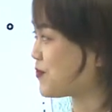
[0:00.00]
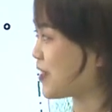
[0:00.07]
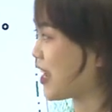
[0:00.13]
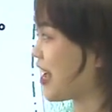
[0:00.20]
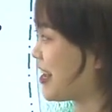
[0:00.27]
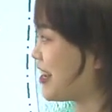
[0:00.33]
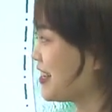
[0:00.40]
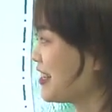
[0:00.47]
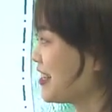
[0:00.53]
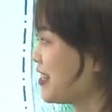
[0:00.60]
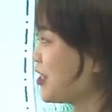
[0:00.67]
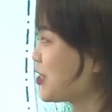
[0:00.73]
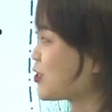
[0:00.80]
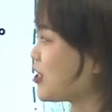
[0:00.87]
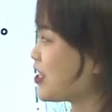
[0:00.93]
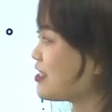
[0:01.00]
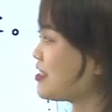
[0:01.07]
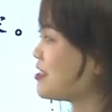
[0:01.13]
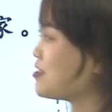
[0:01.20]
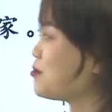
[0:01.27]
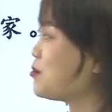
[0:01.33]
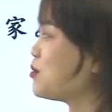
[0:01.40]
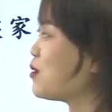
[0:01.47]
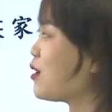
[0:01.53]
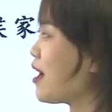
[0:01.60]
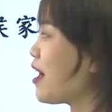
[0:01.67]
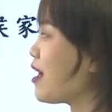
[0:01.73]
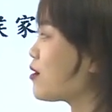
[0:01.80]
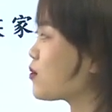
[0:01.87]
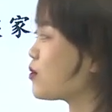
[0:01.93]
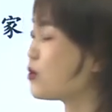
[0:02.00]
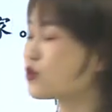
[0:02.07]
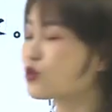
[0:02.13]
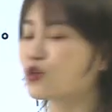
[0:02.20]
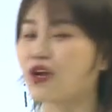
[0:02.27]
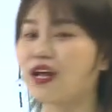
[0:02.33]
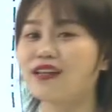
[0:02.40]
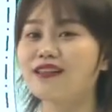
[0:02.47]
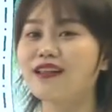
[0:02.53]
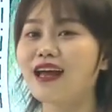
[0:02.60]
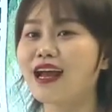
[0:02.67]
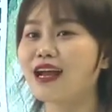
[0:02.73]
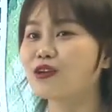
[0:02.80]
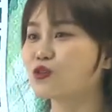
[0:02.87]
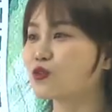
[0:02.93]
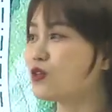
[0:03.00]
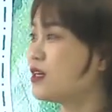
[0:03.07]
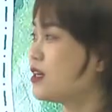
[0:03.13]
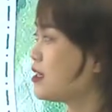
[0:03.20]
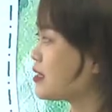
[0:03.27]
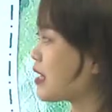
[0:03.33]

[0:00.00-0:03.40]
好，说日暮汉宫传蜡烛，